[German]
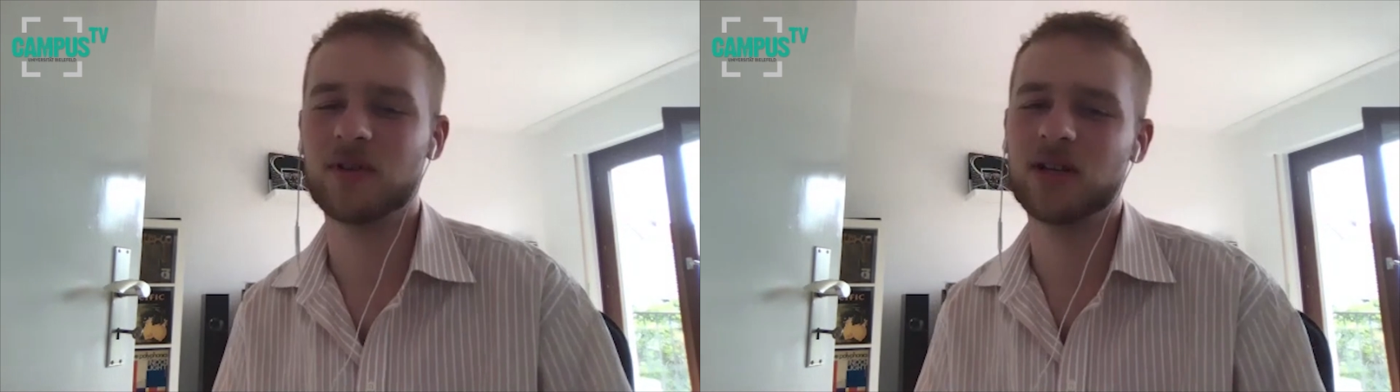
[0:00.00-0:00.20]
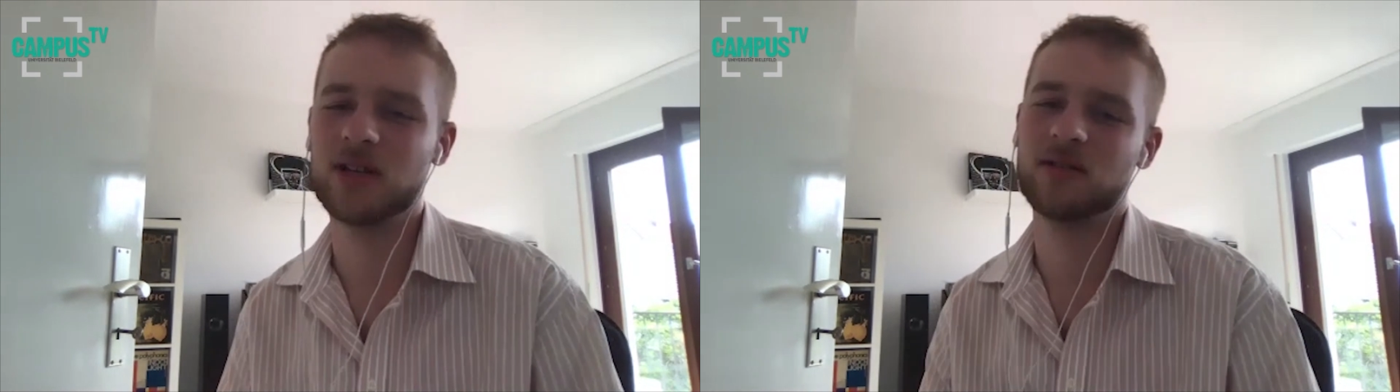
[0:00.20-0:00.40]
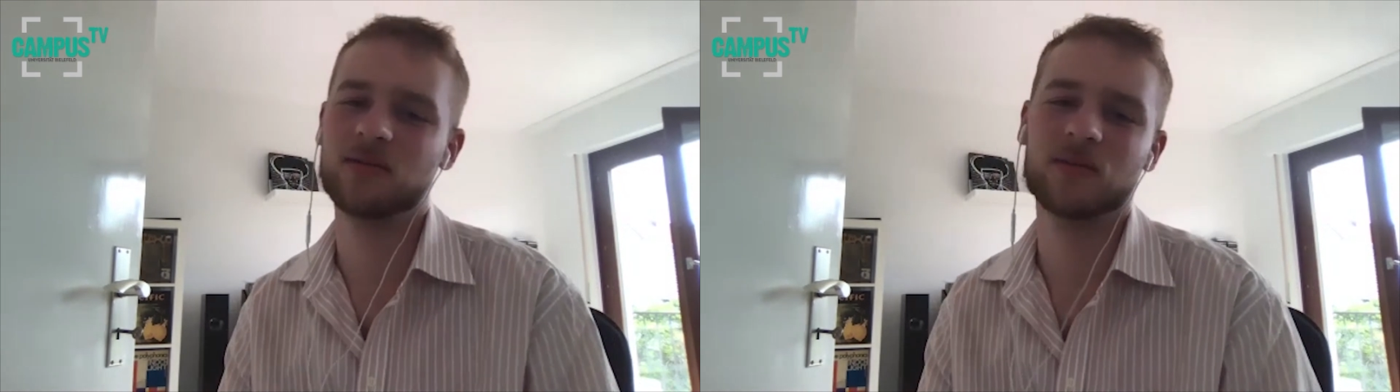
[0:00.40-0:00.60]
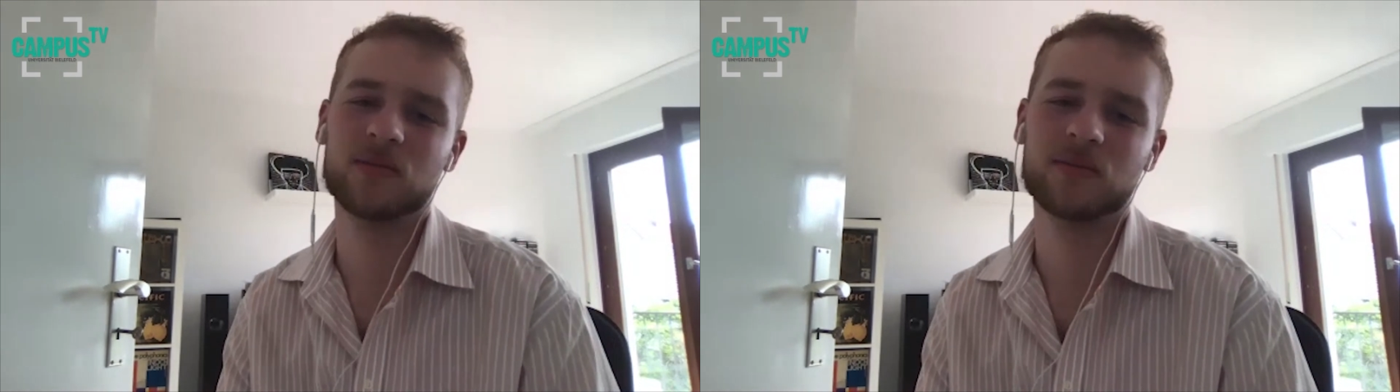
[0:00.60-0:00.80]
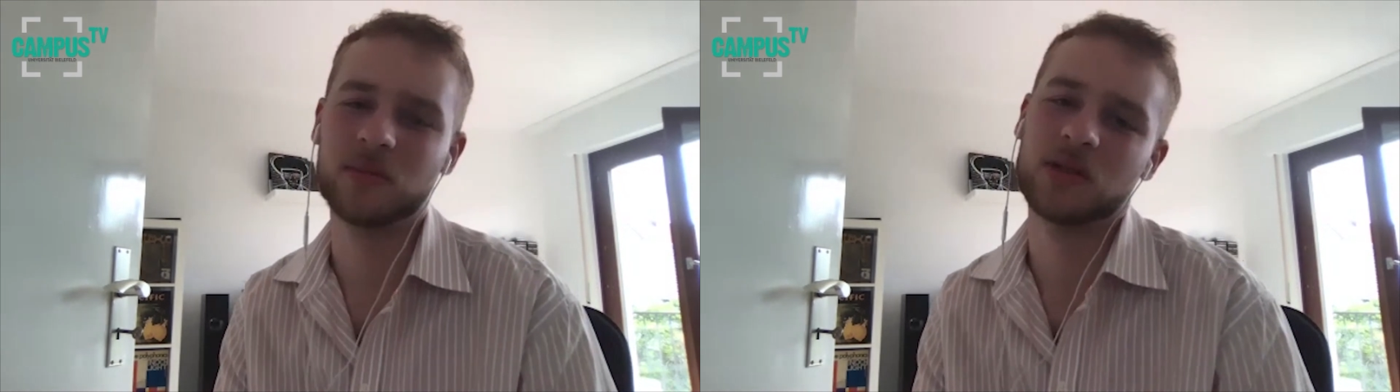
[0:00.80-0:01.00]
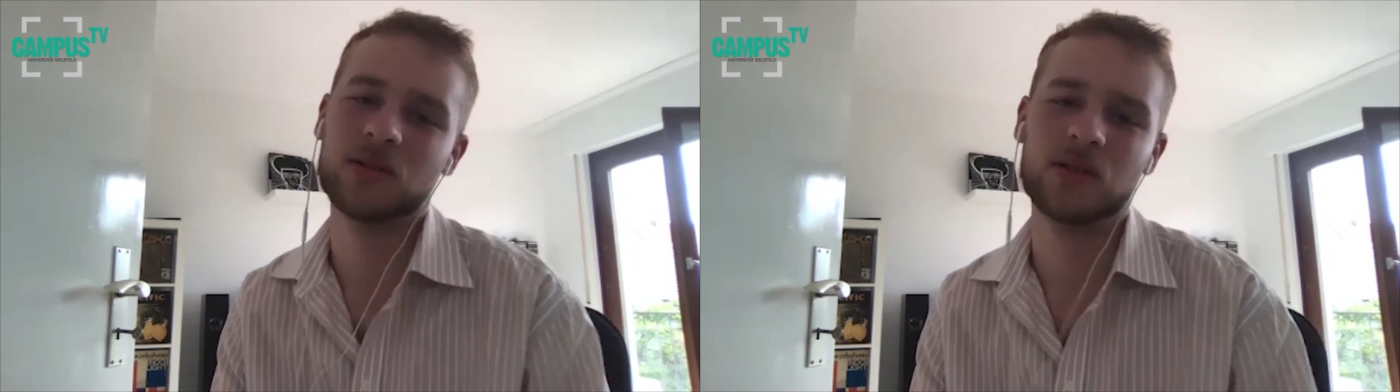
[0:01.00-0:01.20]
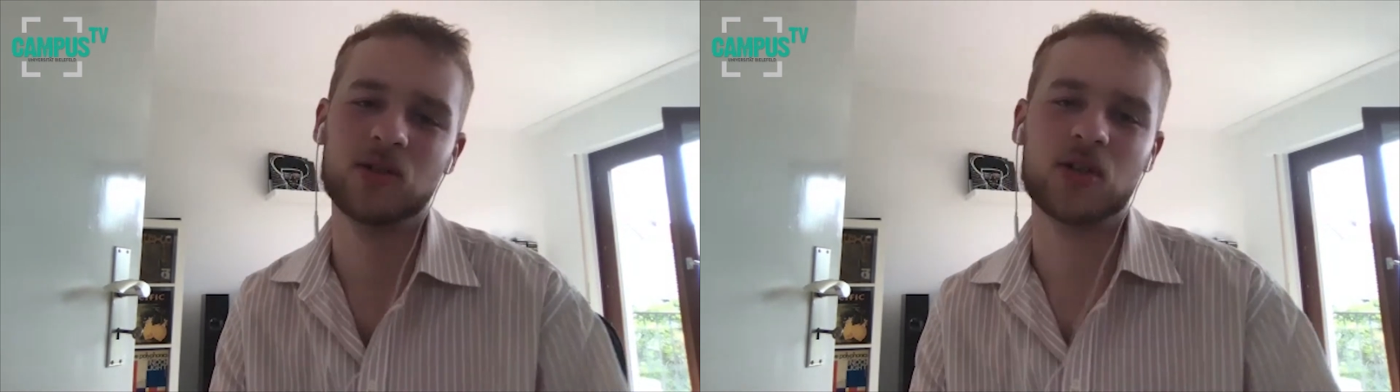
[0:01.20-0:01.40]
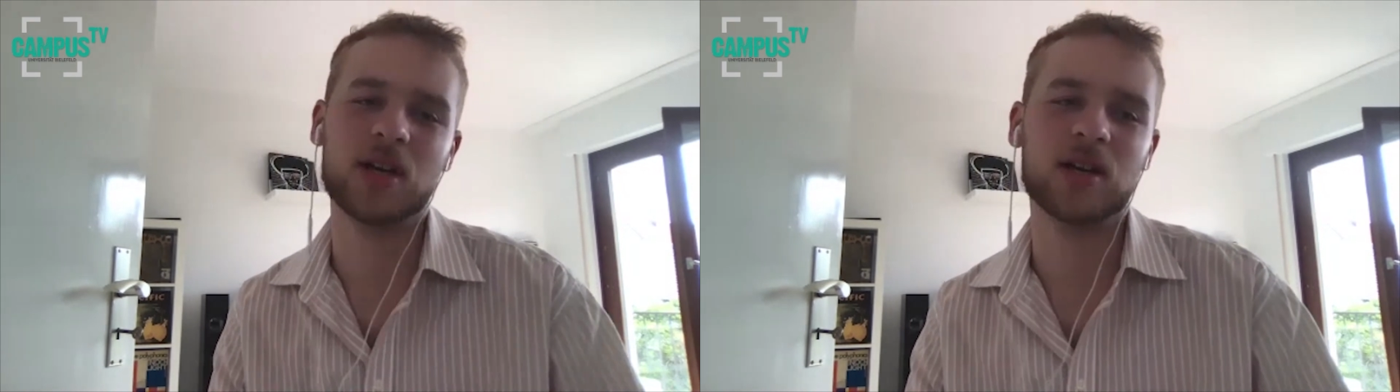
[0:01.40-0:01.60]
weil mit
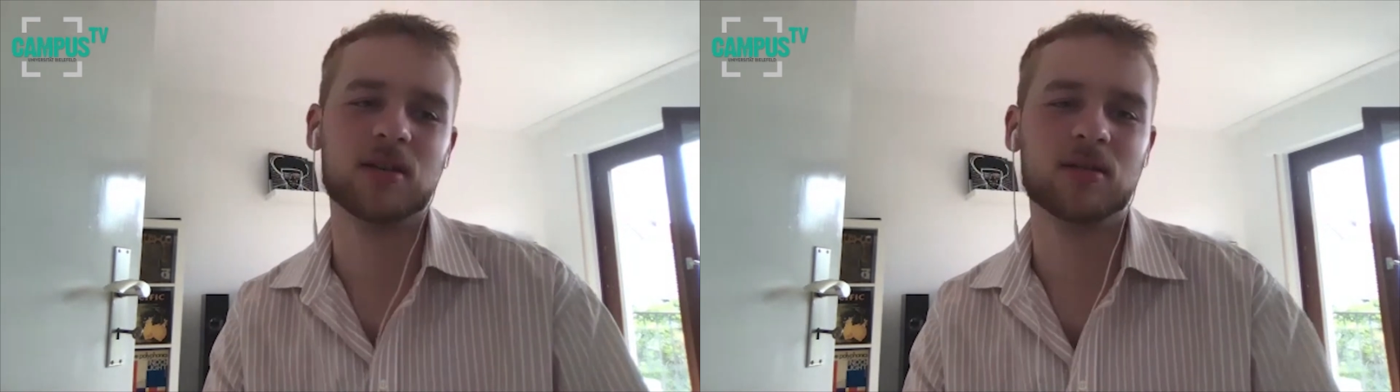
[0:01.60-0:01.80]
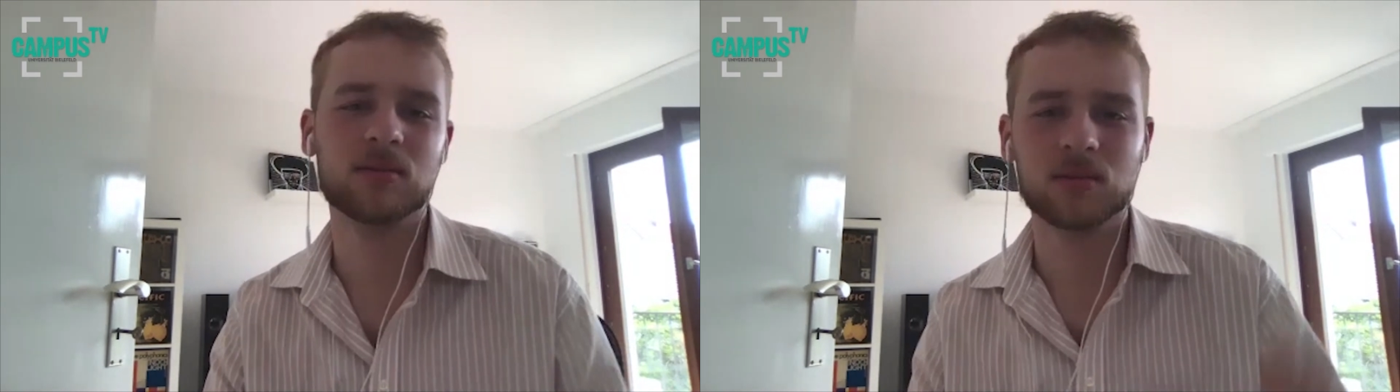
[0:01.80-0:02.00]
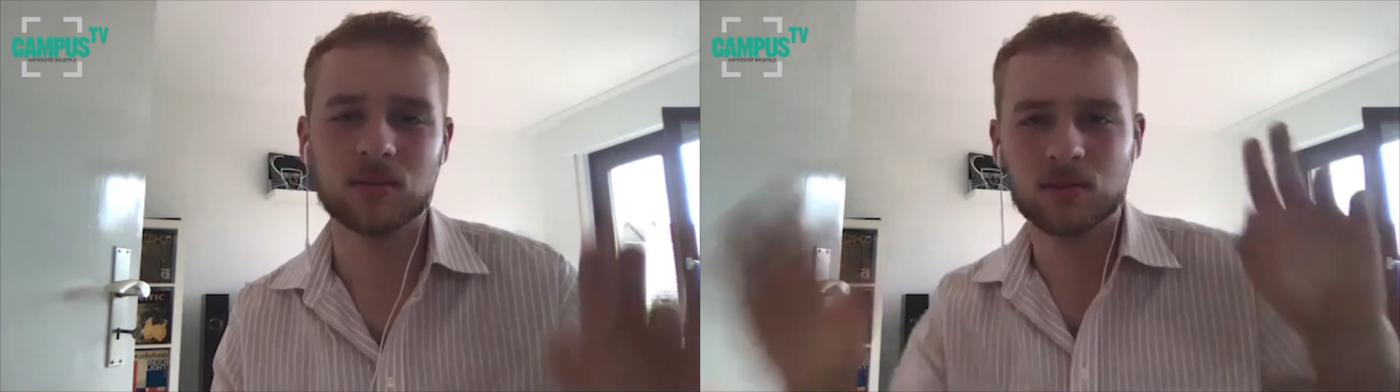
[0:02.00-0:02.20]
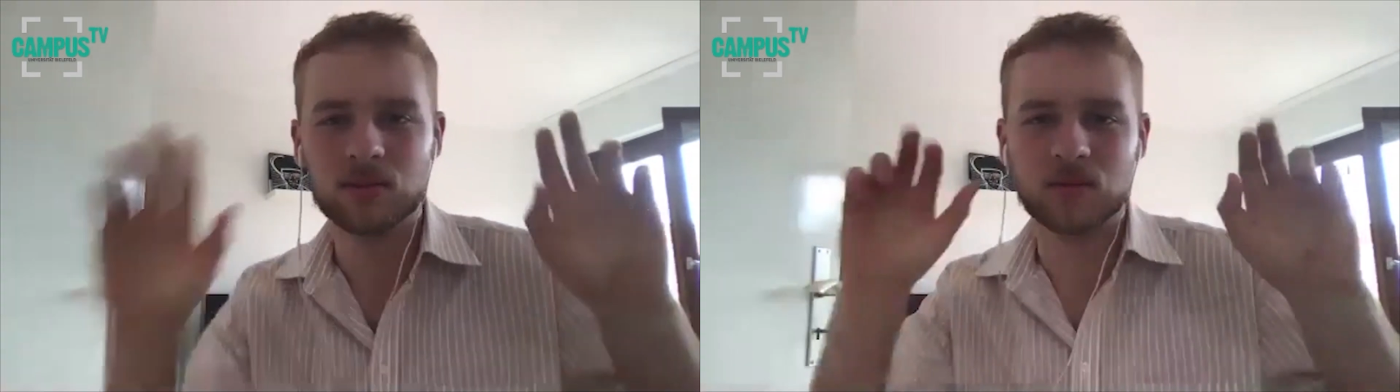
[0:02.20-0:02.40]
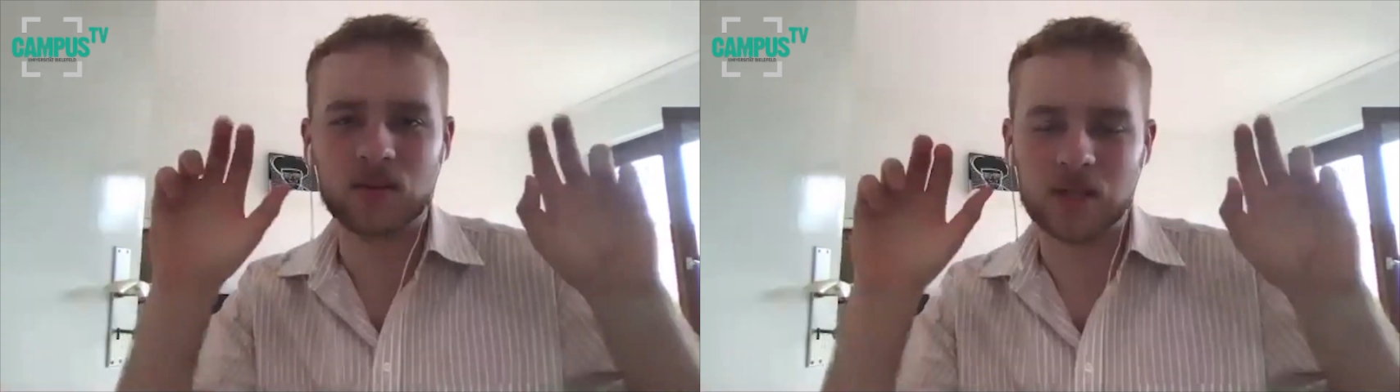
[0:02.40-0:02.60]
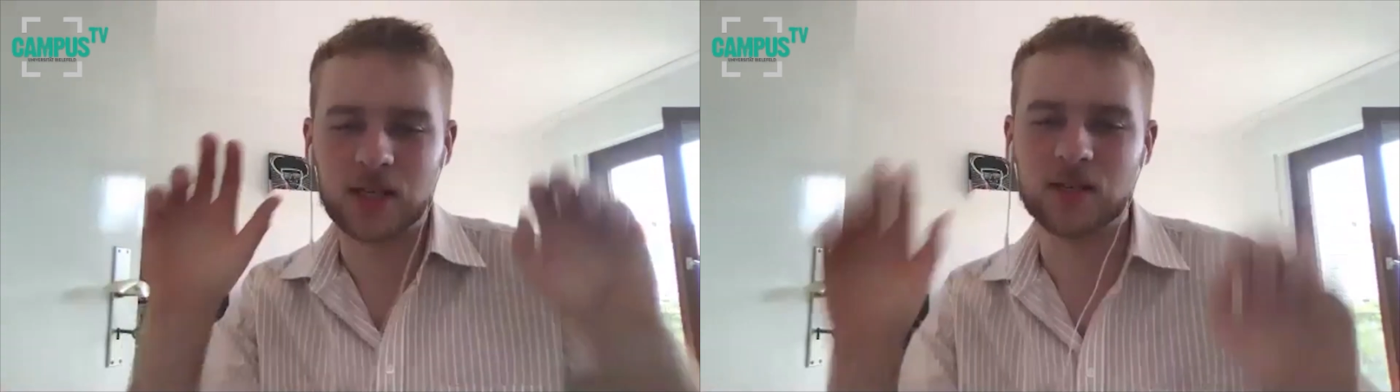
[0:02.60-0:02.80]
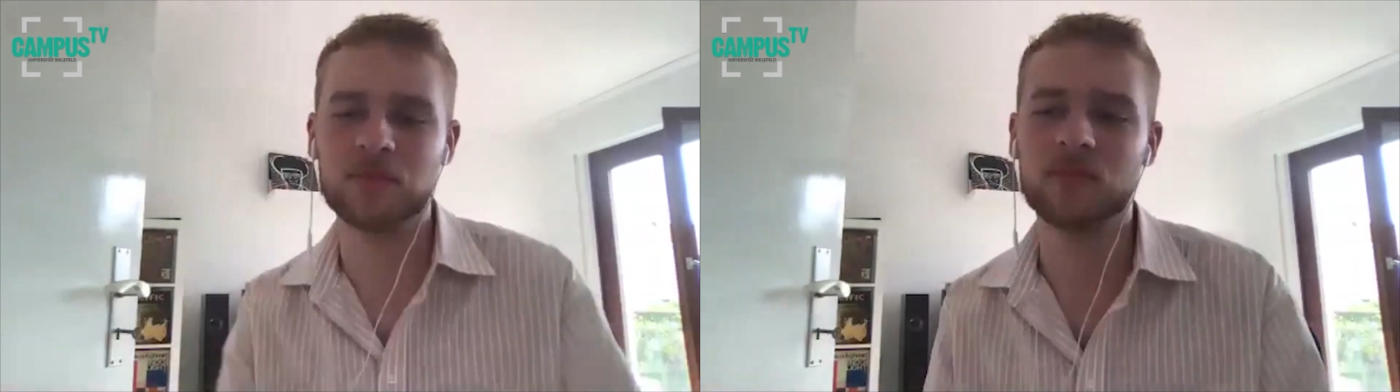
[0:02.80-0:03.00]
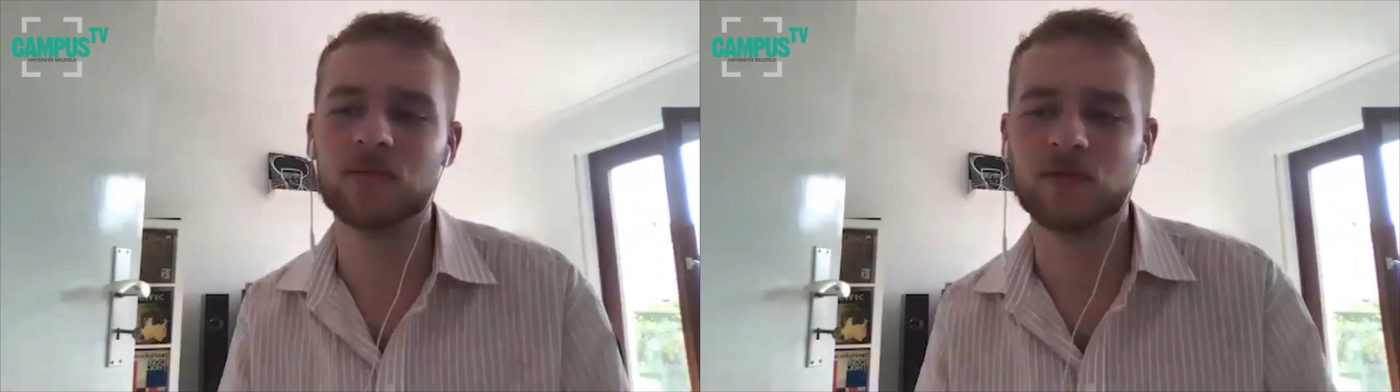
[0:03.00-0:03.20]

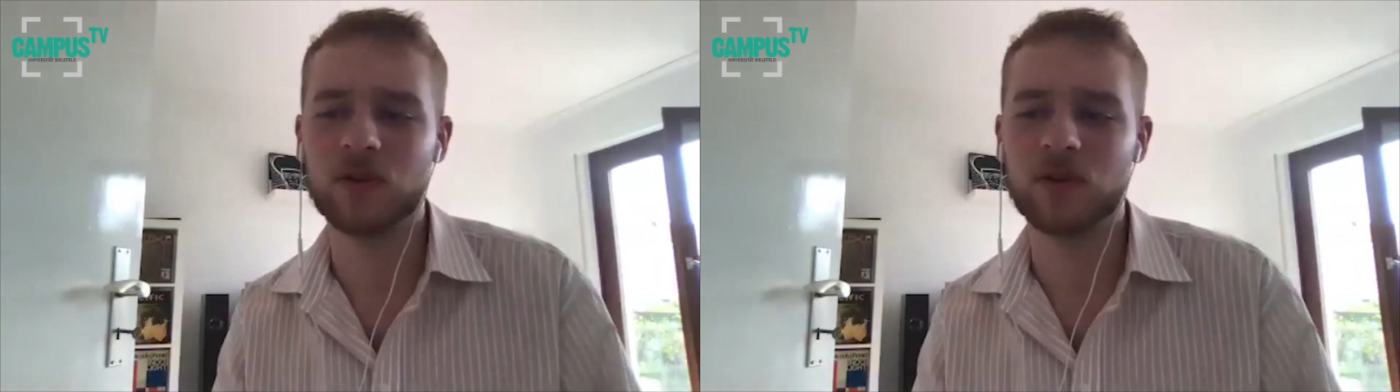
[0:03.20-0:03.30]
DJ-Leben